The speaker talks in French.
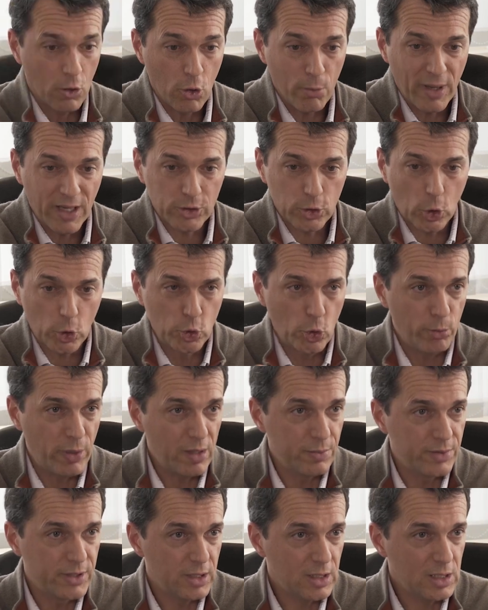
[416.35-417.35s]
Un mètre de
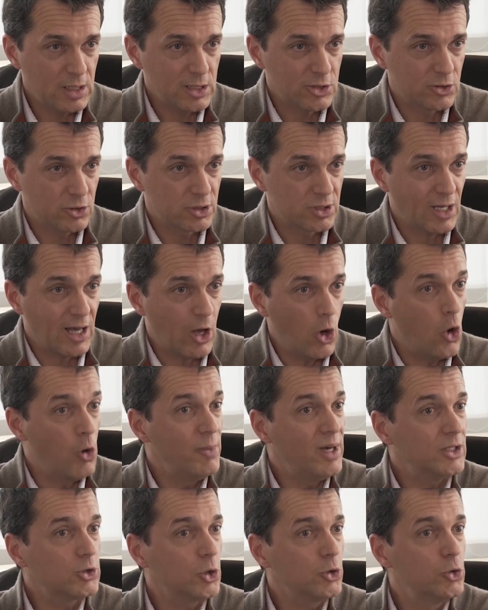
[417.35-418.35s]
papier, ce sera
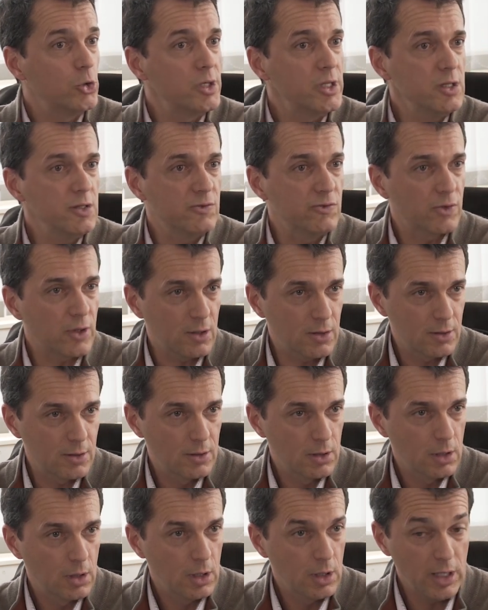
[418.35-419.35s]
un mètre de livre.
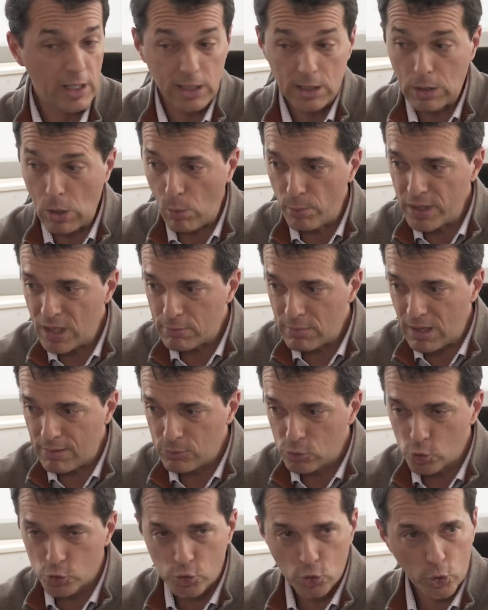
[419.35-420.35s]
Et quand bien
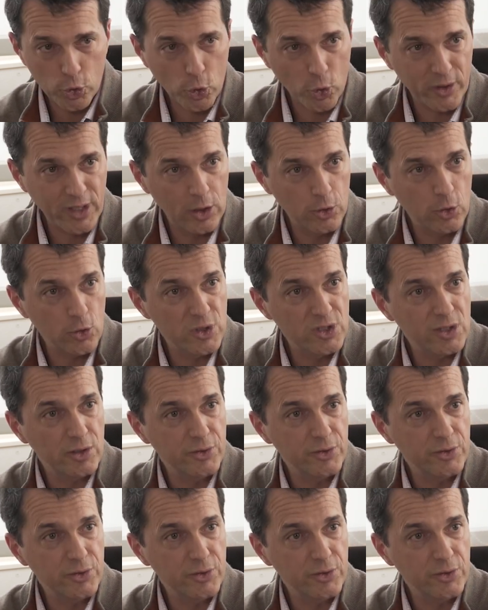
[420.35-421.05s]
même nous aurions quelques